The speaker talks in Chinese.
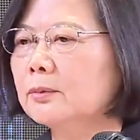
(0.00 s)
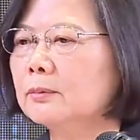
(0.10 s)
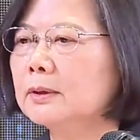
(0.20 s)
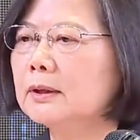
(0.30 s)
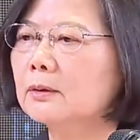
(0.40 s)
我
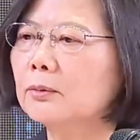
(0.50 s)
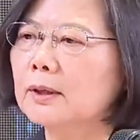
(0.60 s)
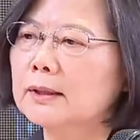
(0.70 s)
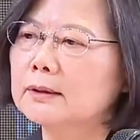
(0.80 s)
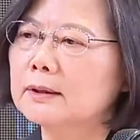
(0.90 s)
们的国
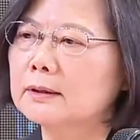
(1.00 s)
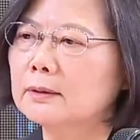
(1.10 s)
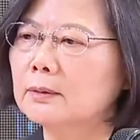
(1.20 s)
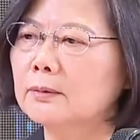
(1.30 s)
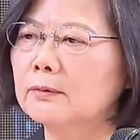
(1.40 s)
安
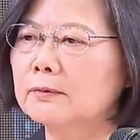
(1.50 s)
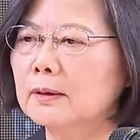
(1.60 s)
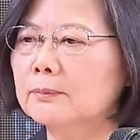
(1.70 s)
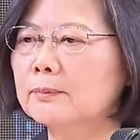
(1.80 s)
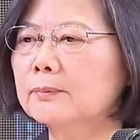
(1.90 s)
跟国
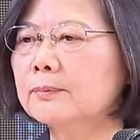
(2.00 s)
防